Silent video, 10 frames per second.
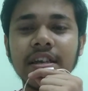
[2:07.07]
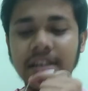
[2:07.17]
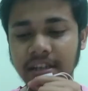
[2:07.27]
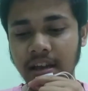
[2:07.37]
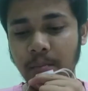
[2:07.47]

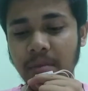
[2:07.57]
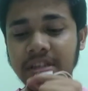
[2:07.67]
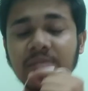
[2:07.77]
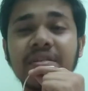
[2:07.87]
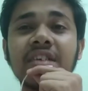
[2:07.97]
ইন্ডিয়া
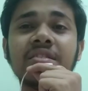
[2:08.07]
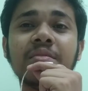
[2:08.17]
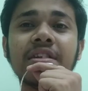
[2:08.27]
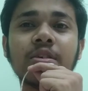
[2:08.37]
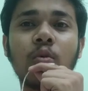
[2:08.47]
ম্যাচের বিরাশি
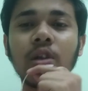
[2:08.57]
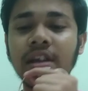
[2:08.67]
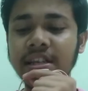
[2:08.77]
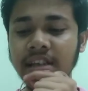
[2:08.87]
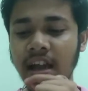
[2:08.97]
মিনিটে গোল
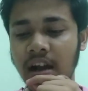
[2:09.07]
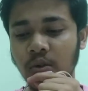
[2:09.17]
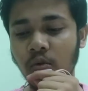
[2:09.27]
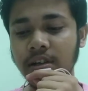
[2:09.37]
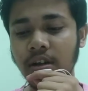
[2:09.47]
খেয়ে যায় আর
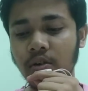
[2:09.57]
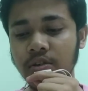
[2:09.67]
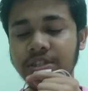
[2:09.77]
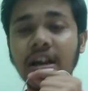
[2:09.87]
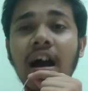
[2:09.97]
গোলটা করে
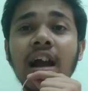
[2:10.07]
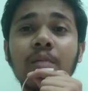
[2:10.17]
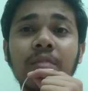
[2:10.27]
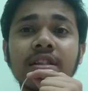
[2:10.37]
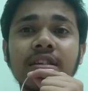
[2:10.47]
হচ্ছে আল
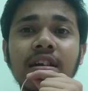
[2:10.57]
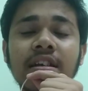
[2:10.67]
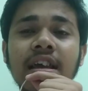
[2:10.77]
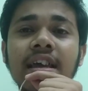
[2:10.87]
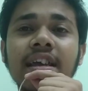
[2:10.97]
মান্ধার
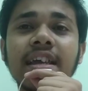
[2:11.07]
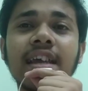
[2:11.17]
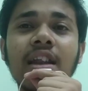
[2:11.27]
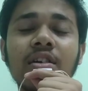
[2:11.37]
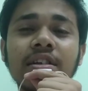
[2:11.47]
এই
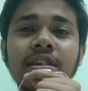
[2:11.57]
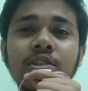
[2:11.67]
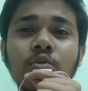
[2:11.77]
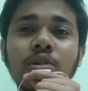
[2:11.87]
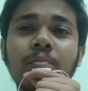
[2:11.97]
খেলাটি
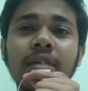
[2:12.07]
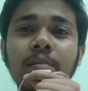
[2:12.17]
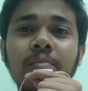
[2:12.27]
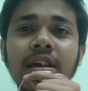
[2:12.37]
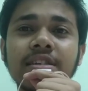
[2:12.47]
কিন্তু ওদের
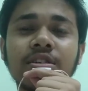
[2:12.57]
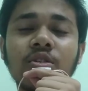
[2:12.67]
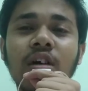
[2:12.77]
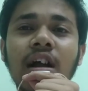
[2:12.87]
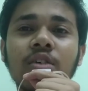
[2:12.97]
মেন প্লেয়ার ছিল
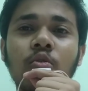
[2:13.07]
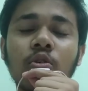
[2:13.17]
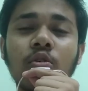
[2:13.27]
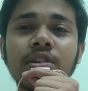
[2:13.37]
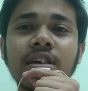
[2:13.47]
আর
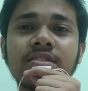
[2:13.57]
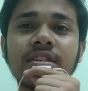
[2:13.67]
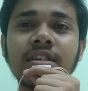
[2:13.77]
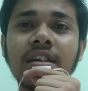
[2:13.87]
গোল করে যায় সে